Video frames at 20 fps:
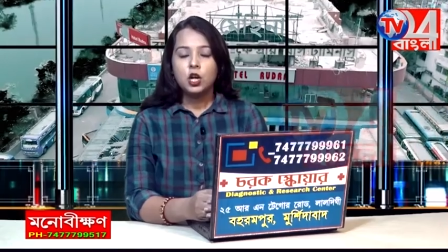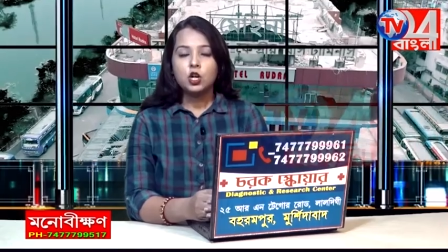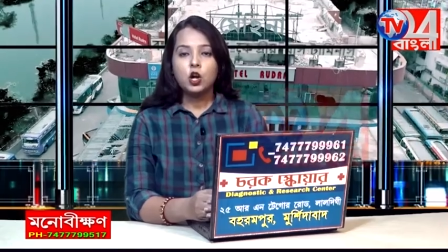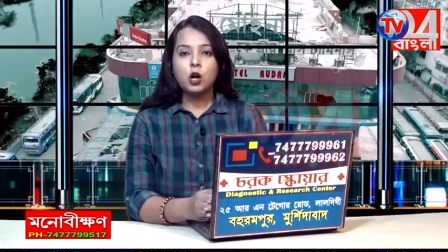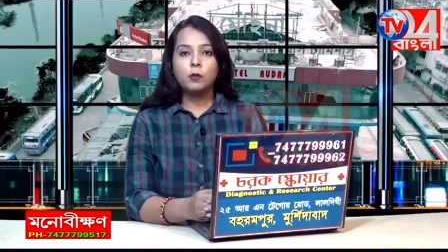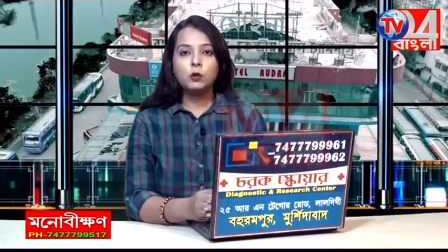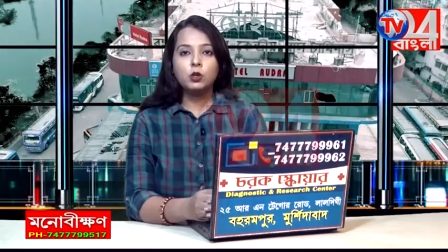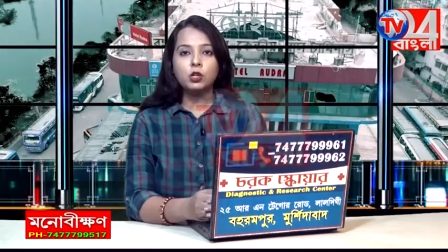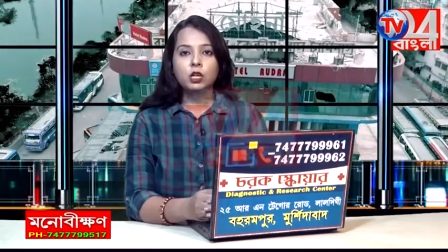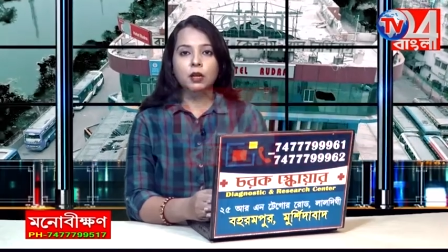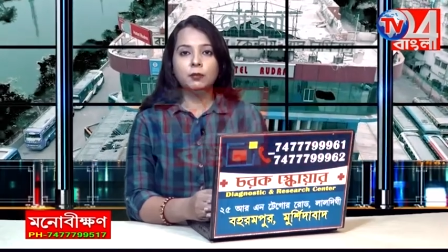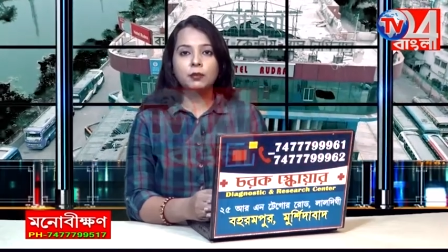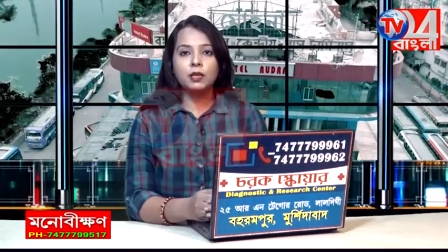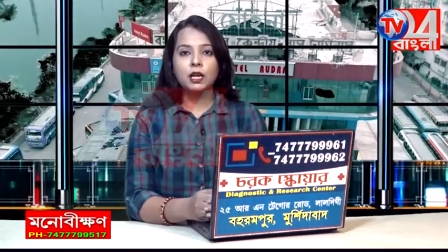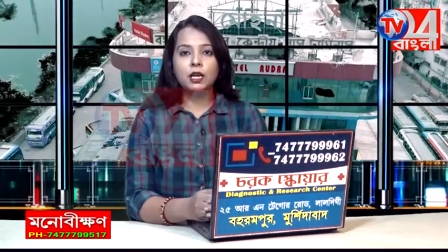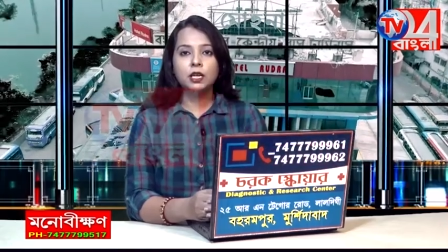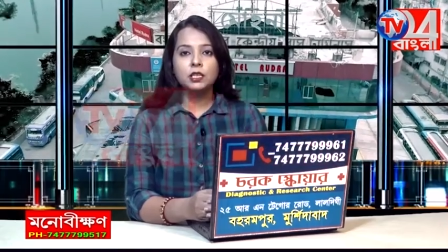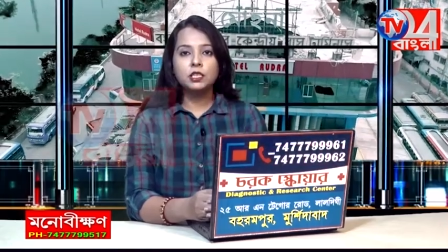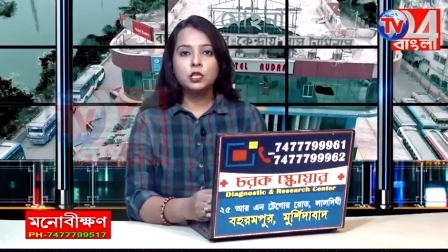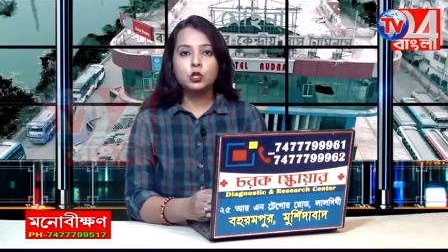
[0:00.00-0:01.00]
নবগ্রাম
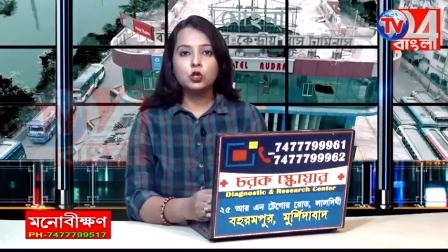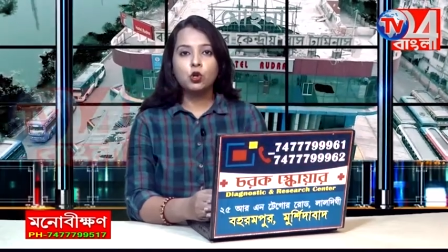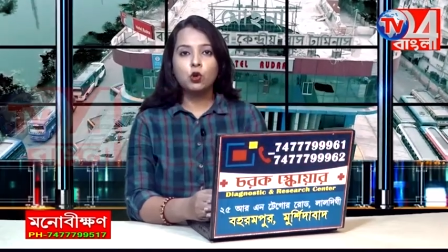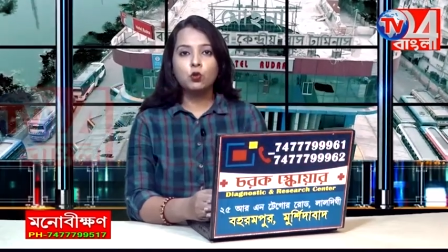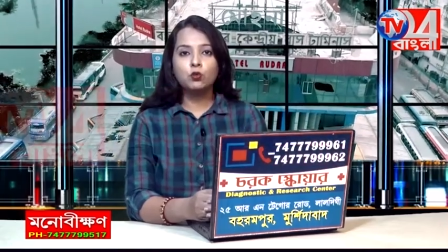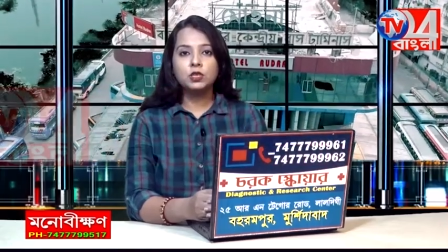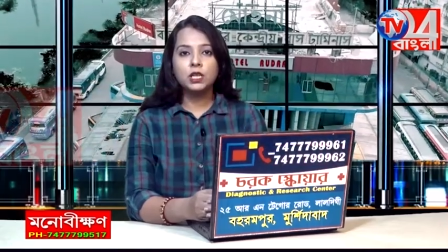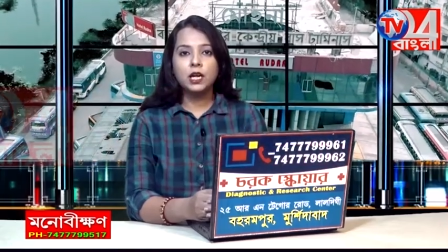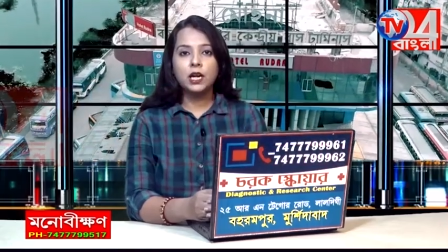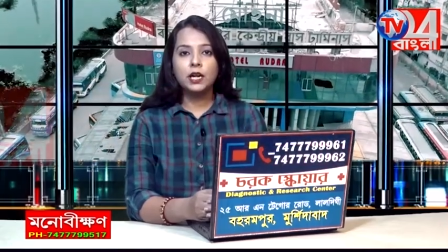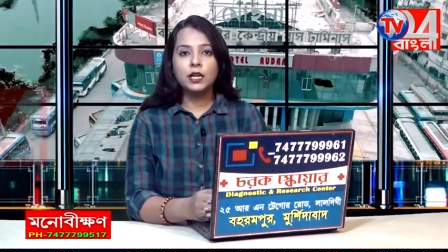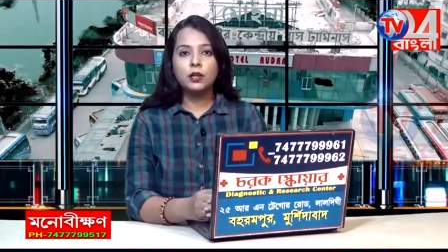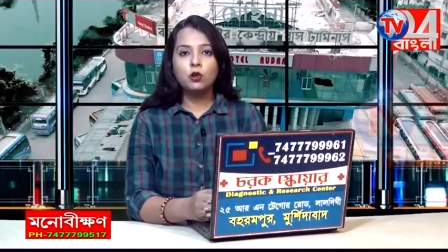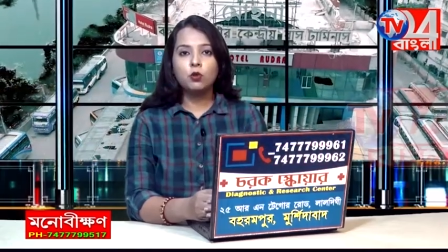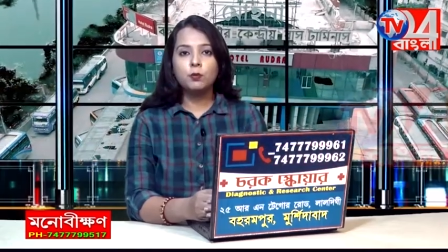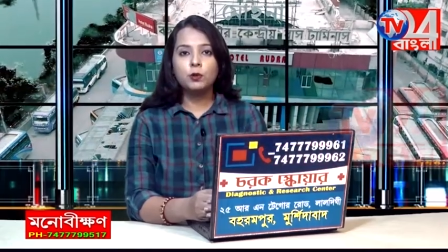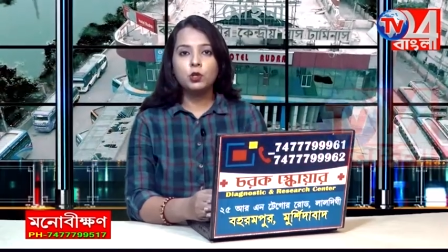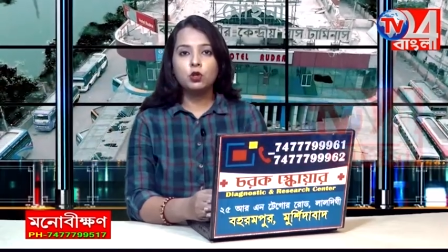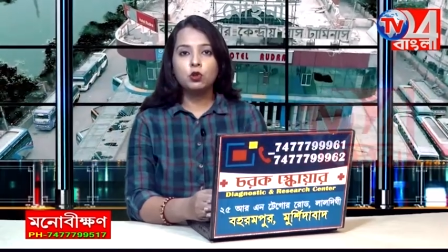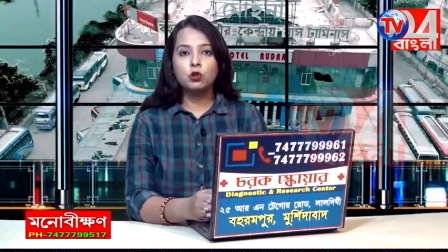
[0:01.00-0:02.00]
থানার যে শৌচাগারে
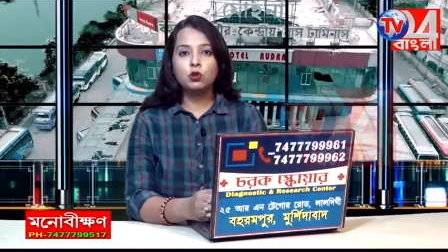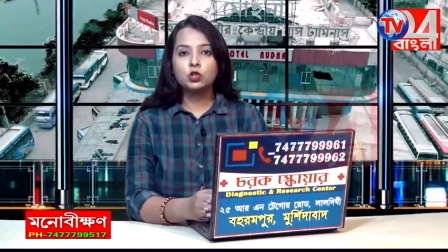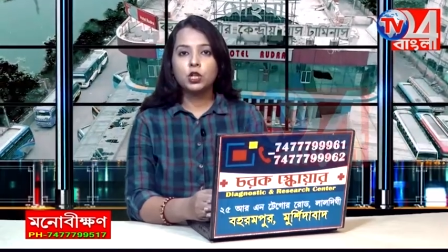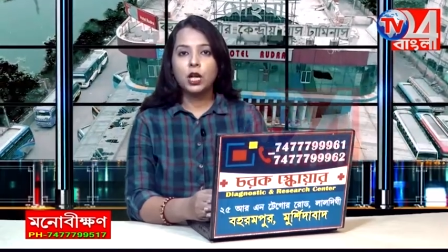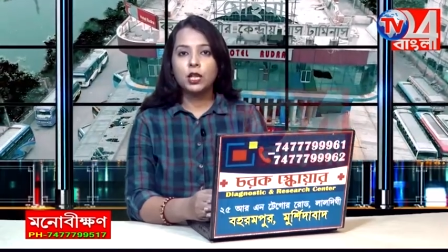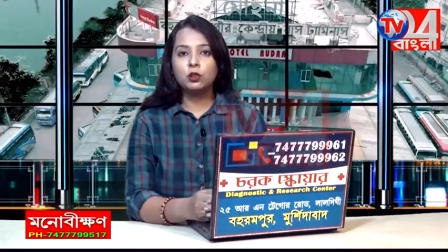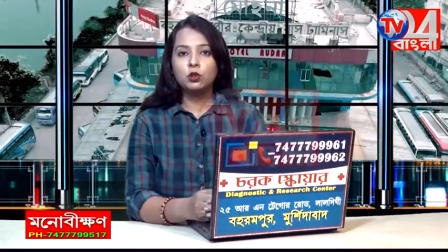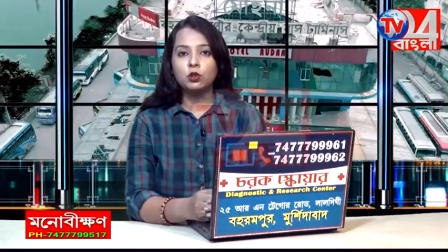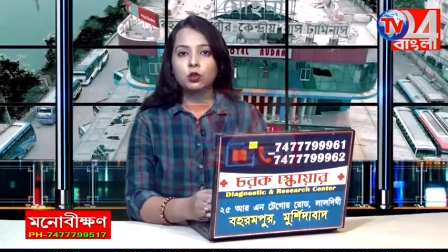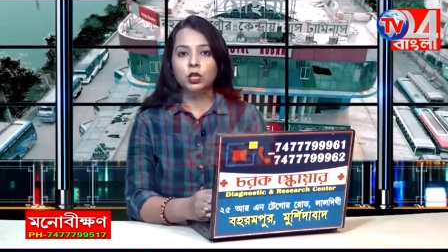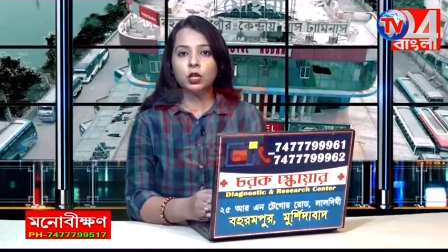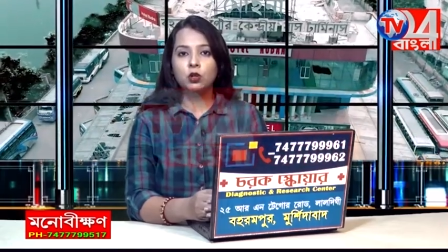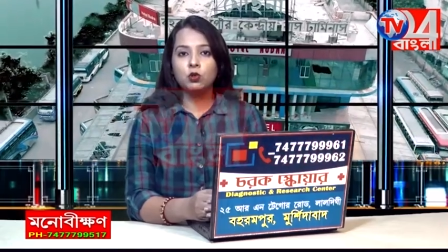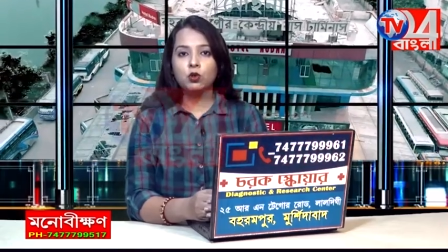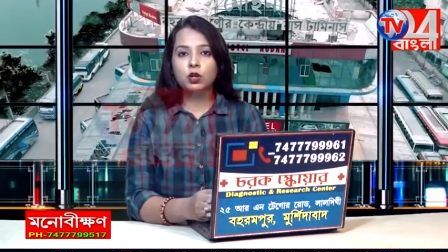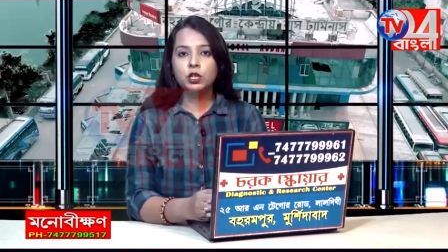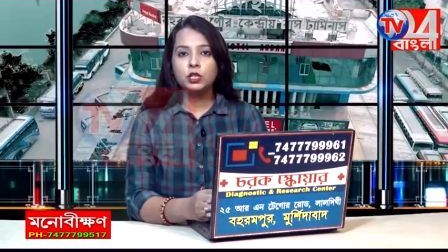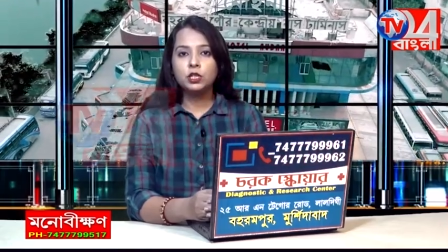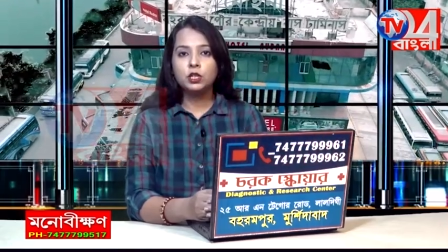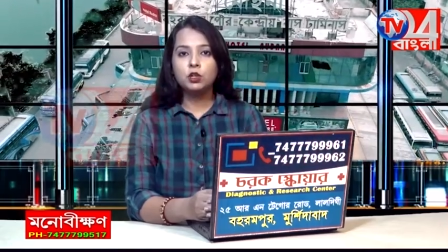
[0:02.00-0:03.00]
গোবিন্দ ঘোষ আত্মহত্যা
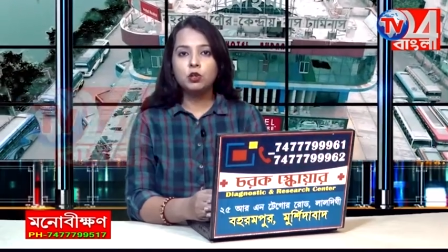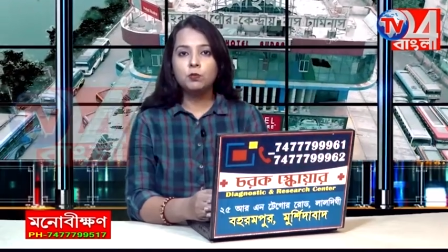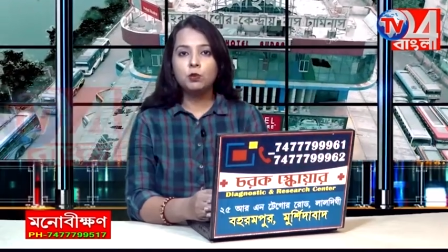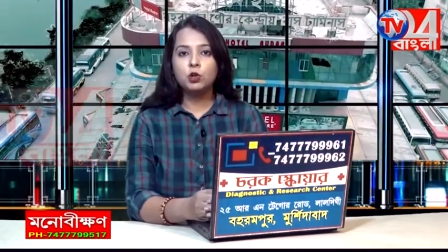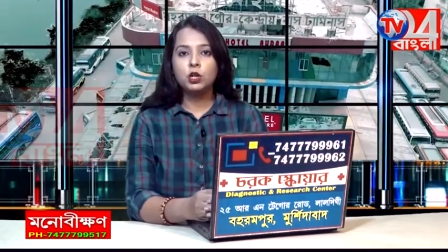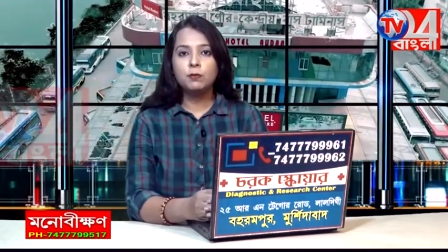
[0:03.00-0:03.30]
করেছিল